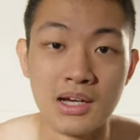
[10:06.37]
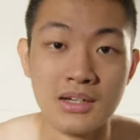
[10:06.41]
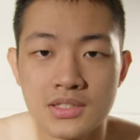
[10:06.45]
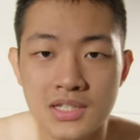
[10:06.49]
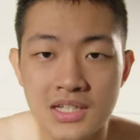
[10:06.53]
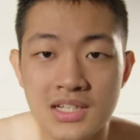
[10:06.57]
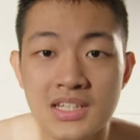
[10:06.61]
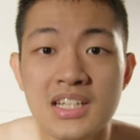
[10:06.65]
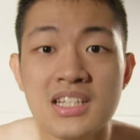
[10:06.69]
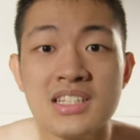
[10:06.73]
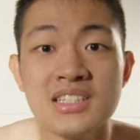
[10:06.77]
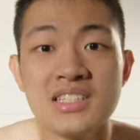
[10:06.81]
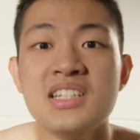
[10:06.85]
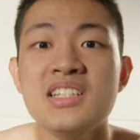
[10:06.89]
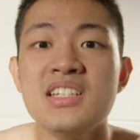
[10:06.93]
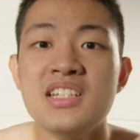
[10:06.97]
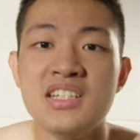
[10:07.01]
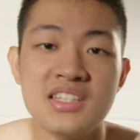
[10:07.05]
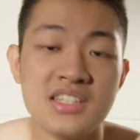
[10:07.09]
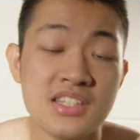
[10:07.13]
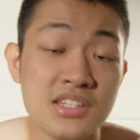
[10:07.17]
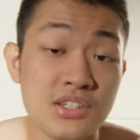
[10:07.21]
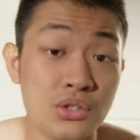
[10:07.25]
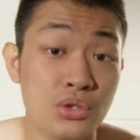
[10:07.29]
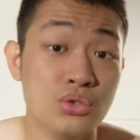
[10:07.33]
这一天星期
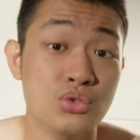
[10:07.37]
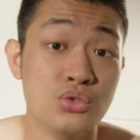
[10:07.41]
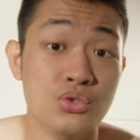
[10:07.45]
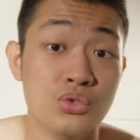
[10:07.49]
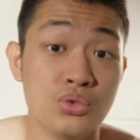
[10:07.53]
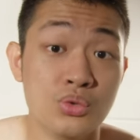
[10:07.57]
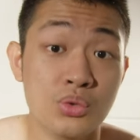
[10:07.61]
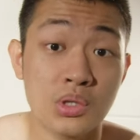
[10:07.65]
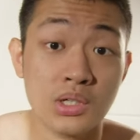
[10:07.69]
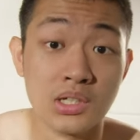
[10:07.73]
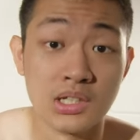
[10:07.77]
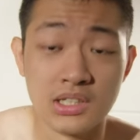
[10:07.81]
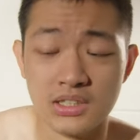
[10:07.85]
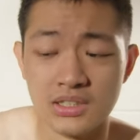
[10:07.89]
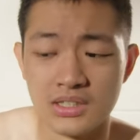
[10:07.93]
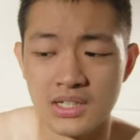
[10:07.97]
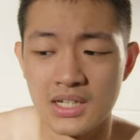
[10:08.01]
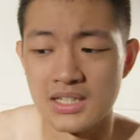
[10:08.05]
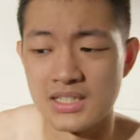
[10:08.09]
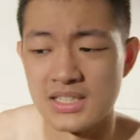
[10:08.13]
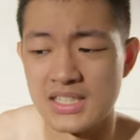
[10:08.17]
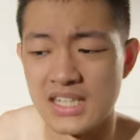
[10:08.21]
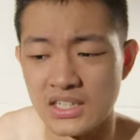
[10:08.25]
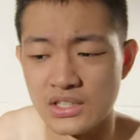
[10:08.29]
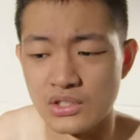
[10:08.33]
四有举光课，那
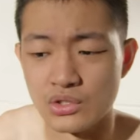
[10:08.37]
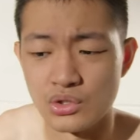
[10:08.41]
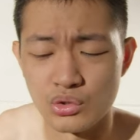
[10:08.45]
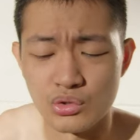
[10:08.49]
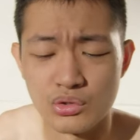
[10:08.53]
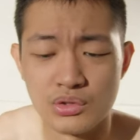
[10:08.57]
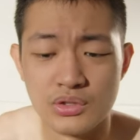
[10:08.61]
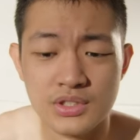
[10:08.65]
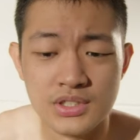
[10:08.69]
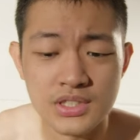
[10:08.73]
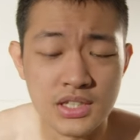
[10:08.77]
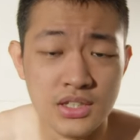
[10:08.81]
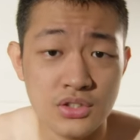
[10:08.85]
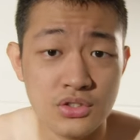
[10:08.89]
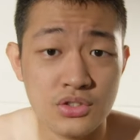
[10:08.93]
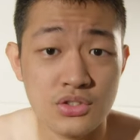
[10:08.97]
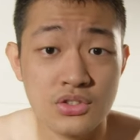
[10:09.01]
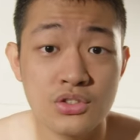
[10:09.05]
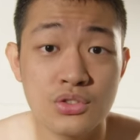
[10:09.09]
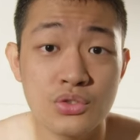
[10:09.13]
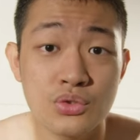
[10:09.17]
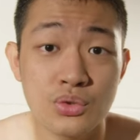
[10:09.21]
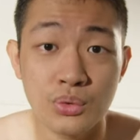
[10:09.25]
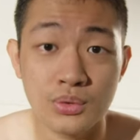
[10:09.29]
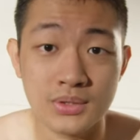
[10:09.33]
讲的就是认知
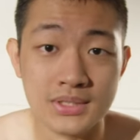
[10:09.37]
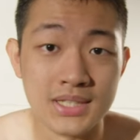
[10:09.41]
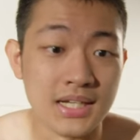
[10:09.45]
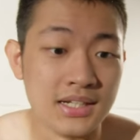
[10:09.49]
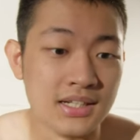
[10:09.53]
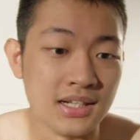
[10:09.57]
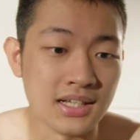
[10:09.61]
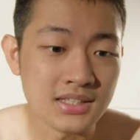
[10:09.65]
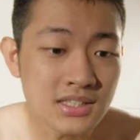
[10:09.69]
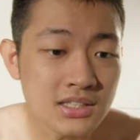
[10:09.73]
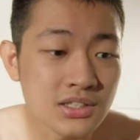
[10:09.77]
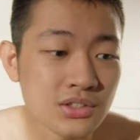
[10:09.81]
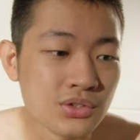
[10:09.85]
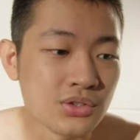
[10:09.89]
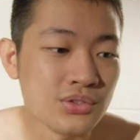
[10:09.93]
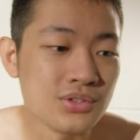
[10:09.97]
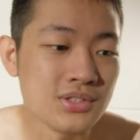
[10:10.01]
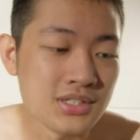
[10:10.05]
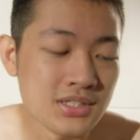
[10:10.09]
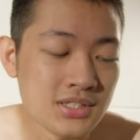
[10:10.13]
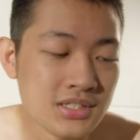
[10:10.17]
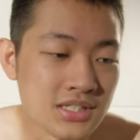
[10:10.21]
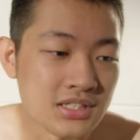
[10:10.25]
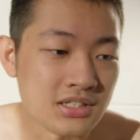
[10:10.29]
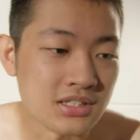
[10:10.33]
作战，那这个东
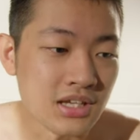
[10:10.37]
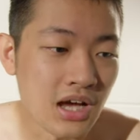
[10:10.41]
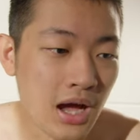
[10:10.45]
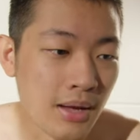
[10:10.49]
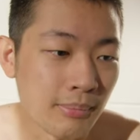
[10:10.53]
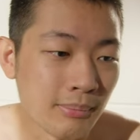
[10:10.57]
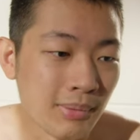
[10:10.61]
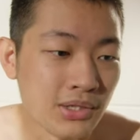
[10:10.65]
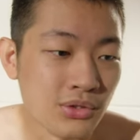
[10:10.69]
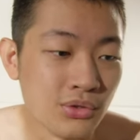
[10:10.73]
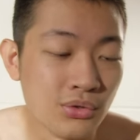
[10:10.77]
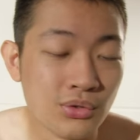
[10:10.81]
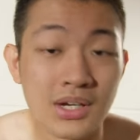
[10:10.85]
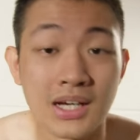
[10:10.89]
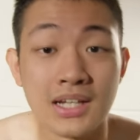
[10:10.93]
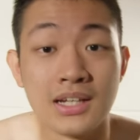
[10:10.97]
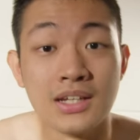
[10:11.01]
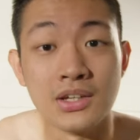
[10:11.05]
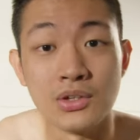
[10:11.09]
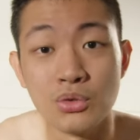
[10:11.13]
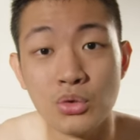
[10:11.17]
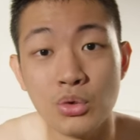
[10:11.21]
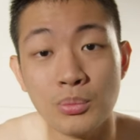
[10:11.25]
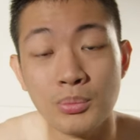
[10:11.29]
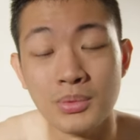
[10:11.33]
西其实还蛮有感的，因
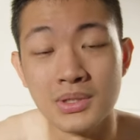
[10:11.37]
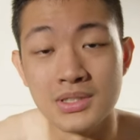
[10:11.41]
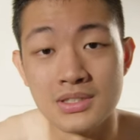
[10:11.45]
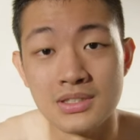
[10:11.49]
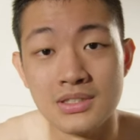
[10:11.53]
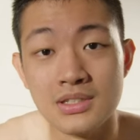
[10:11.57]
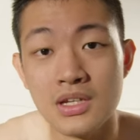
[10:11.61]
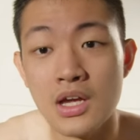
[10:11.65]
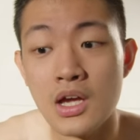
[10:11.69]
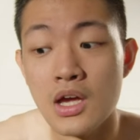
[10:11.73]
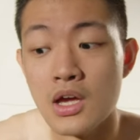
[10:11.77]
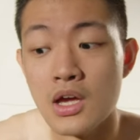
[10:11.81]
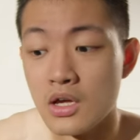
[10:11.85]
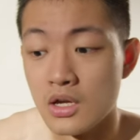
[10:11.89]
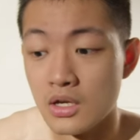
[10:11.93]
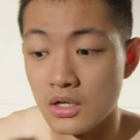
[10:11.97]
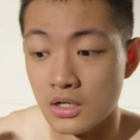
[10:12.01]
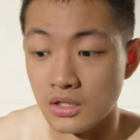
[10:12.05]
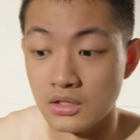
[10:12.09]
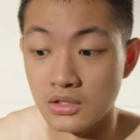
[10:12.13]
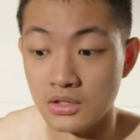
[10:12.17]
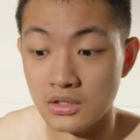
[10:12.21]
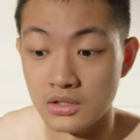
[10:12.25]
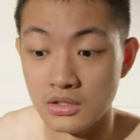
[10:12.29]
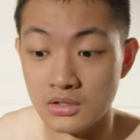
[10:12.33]
为我们是
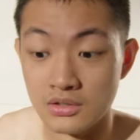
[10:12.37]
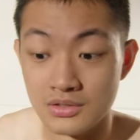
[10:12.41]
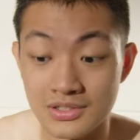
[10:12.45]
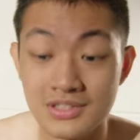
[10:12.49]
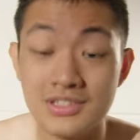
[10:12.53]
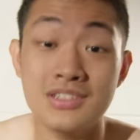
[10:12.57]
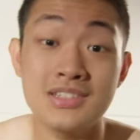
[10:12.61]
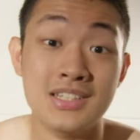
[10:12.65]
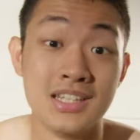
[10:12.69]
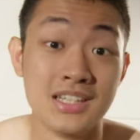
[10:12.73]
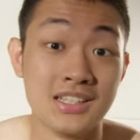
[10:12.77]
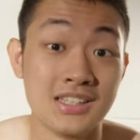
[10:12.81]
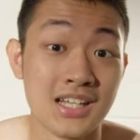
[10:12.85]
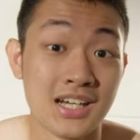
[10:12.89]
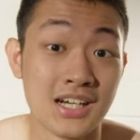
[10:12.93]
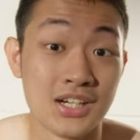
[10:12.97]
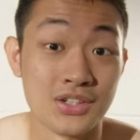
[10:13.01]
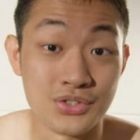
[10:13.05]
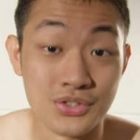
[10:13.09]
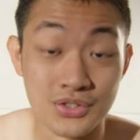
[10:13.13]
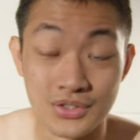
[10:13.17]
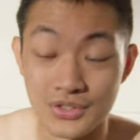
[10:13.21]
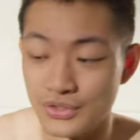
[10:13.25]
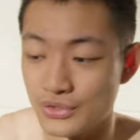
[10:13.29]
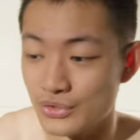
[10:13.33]
呃世新大
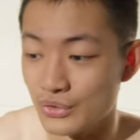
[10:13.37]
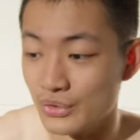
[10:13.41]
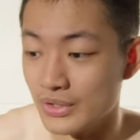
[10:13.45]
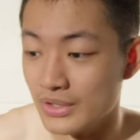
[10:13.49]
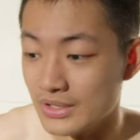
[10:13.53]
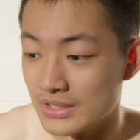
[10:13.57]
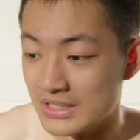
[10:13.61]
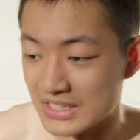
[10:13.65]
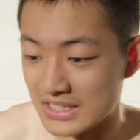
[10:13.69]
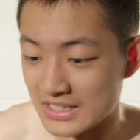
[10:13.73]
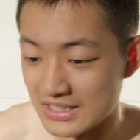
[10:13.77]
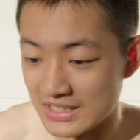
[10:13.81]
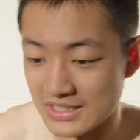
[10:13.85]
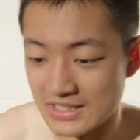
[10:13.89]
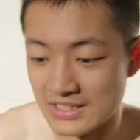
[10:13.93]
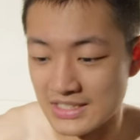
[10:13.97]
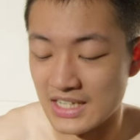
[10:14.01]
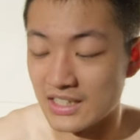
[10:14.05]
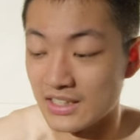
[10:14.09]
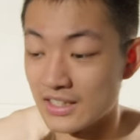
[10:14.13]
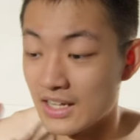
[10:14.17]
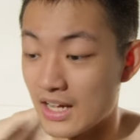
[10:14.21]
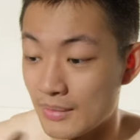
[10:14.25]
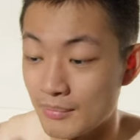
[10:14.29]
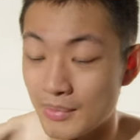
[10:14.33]
学，所以其实讲
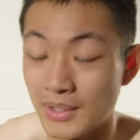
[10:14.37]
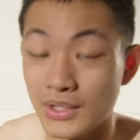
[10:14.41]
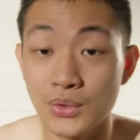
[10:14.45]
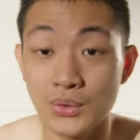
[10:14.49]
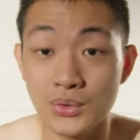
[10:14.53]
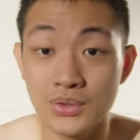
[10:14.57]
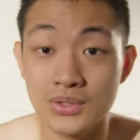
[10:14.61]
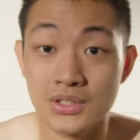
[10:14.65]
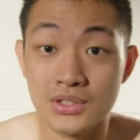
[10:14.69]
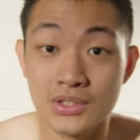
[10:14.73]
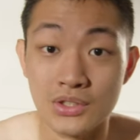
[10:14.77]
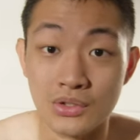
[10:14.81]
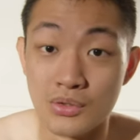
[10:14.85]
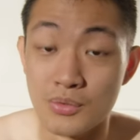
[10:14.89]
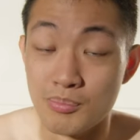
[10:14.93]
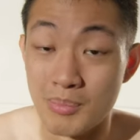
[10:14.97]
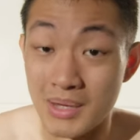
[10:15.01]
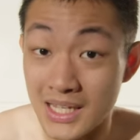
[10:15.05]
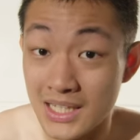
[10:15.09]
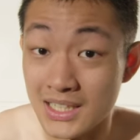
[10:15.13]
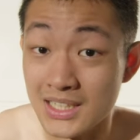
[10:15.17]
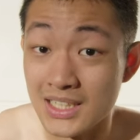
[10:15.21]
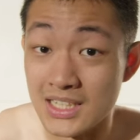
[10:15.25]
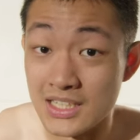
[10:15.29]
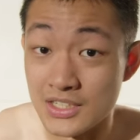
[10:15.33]
还蛮多这种媒
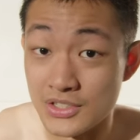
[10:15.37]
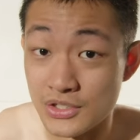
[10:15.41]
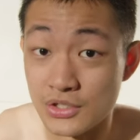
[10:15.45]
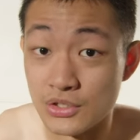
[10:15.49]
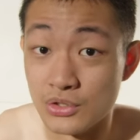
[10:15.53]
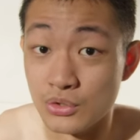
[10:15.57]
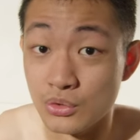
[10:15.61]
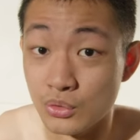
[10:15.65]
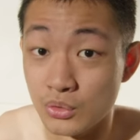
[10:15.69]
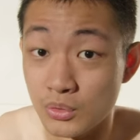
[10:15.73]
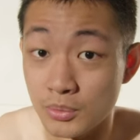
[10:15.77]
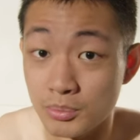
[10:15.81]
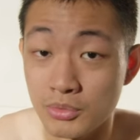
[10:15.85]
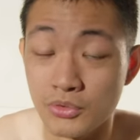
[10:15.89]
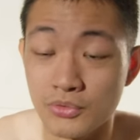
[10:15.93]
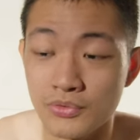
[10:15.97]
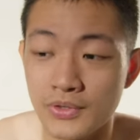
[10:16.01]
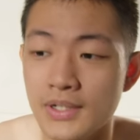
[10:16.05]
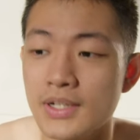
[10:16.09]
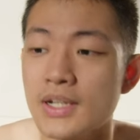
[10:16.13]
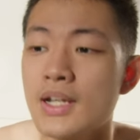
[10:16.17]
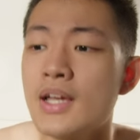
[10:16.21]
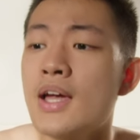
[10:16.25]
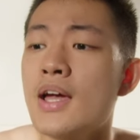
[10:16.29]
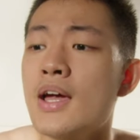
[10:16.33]
体试读的部分，
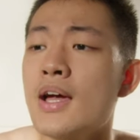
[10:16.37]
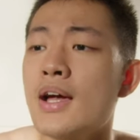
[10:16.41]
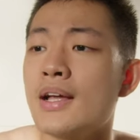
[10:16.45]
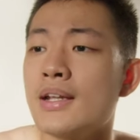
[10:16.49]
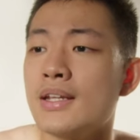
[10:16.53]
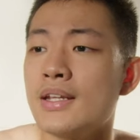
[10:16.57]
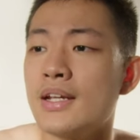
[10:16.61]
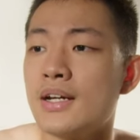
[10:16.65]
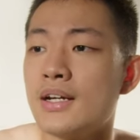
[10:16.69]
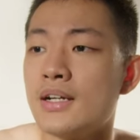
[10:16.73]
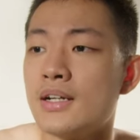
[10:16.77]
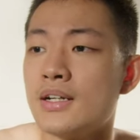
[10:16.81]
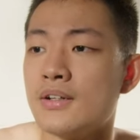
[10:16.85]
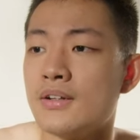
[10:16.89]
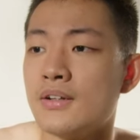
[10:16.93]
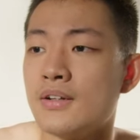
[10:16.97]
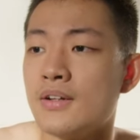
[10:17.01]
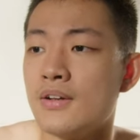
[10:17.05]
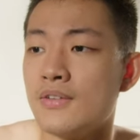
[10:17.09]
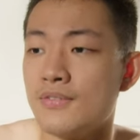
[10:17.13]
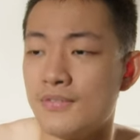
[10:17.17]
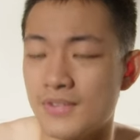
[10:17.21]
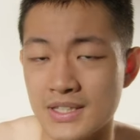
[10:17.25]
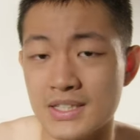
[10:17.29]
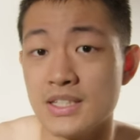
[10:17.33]
那
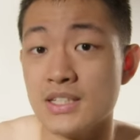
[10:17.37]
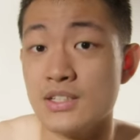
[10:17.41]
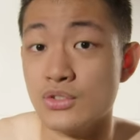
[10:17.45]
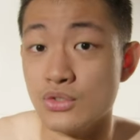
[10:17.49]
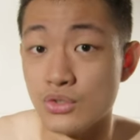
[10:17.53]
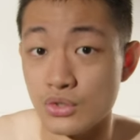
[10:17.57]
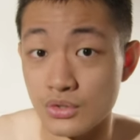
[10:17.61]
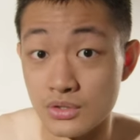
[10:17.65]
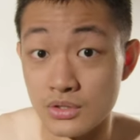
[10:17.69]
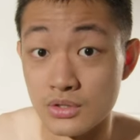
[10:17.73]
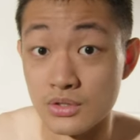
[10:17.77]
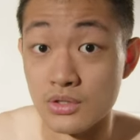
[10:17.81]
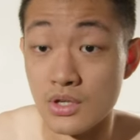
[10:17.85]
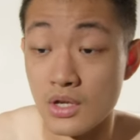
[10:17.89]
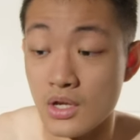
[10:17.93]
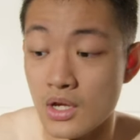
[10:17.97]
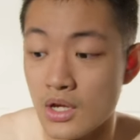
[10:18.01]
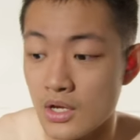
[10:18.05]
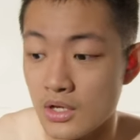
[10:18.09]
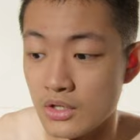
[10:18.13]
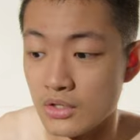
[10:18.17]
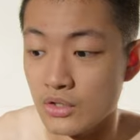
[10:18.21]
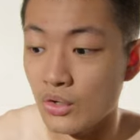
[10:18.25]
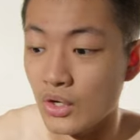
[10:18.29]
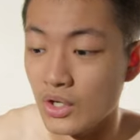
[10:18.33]
反正就是
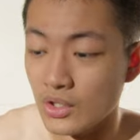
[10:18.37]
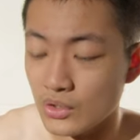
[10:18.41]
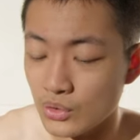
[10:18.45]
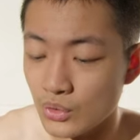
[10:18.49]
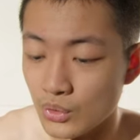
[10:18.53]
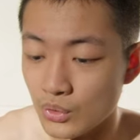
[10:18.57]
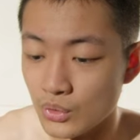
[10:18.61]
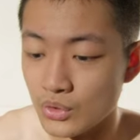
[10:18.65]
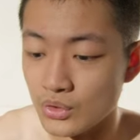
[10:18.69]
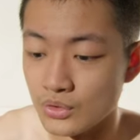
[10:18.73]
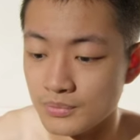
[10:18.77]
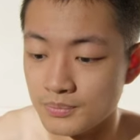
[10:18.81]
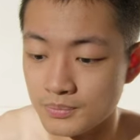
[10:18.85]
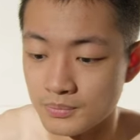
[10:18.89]
有很多。